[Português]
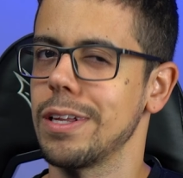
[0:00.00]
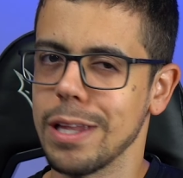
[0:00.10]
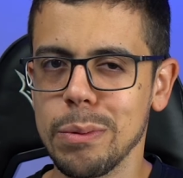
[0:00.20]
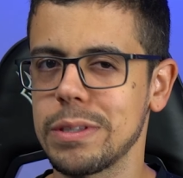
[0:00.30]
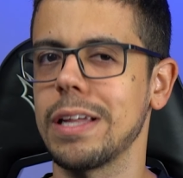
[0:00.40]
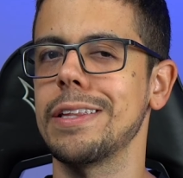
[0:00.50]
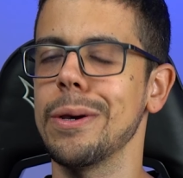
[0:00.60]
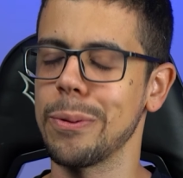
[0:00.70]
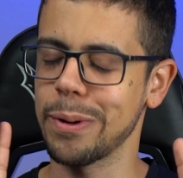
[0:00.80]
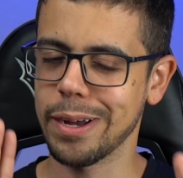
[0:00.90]
Não
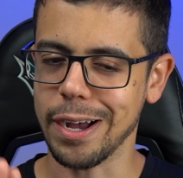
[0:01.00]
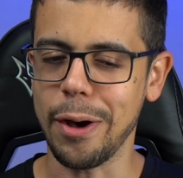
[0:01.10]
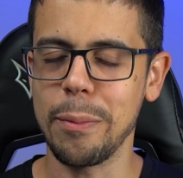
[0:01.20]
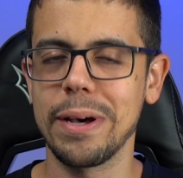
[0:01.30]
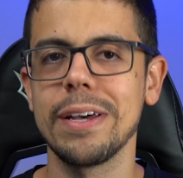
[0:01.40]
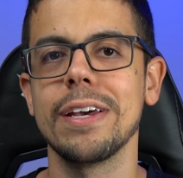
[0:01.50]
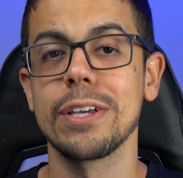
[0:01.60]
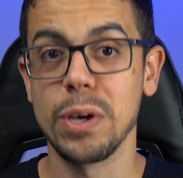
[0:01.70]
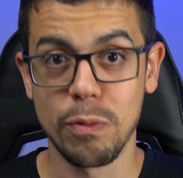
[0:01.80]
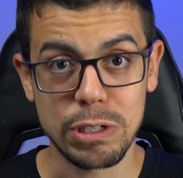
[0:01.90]
entendeu? Calma,
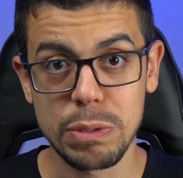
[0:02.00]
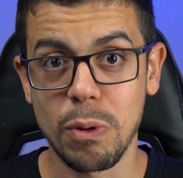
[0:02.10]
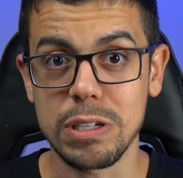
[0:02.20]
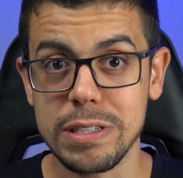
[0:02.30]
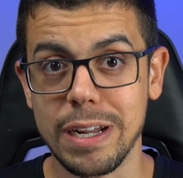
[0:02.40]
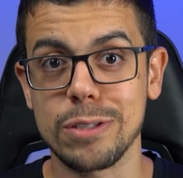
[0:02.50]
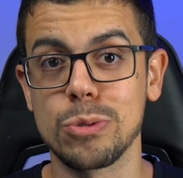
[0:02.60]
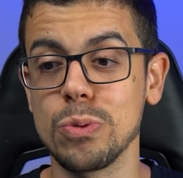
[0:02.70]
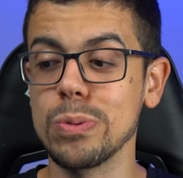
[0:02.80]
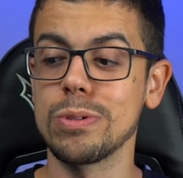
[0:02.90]
que eu vou te mostrar
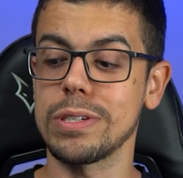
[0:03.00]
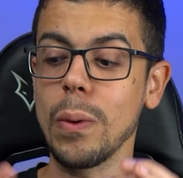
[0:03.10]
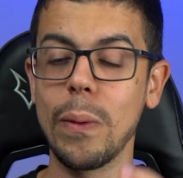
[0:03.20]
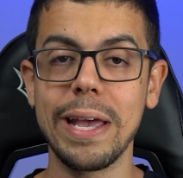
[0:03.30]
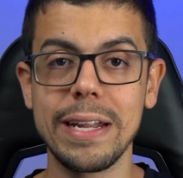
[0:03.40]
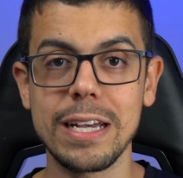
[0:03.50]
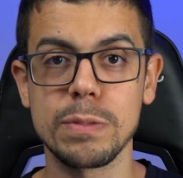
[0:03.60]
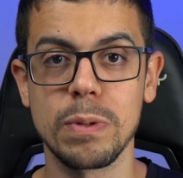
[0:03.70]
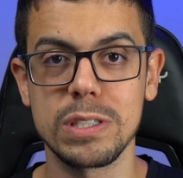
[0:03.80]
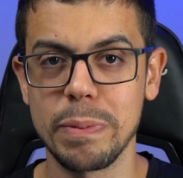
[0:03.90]
tudo. São N as
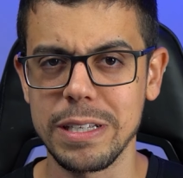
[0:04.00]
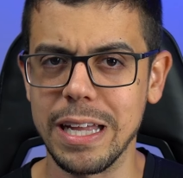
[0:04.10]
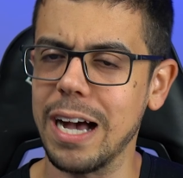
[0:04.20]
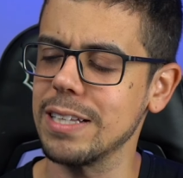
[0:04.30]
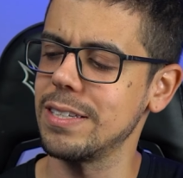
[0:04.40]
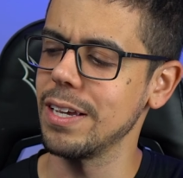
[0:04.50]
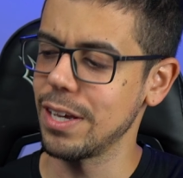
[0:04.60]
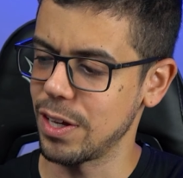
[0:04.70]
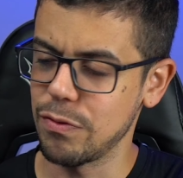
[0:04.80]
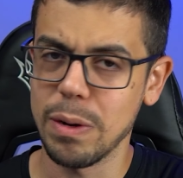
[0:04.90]
possibilidades
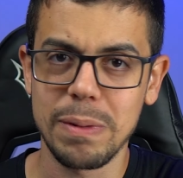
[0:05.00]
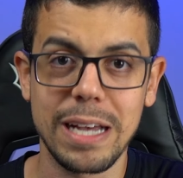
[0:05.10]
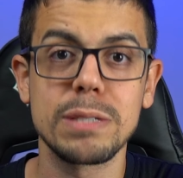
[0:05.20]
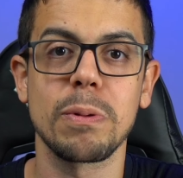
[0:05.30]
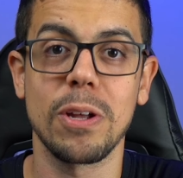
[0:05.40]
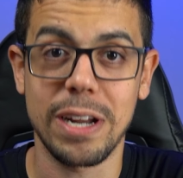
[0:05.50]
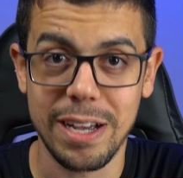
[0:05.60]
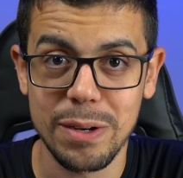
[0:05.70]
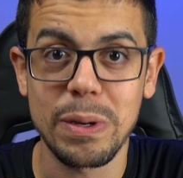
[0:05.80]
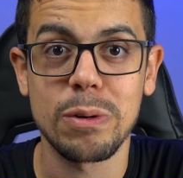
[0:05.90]
e vamos lá
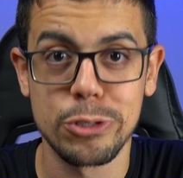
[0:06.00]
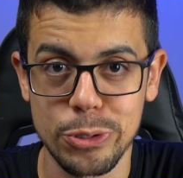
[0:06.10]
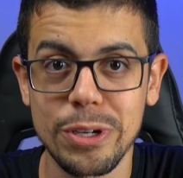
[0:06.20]
explorar o Eco Show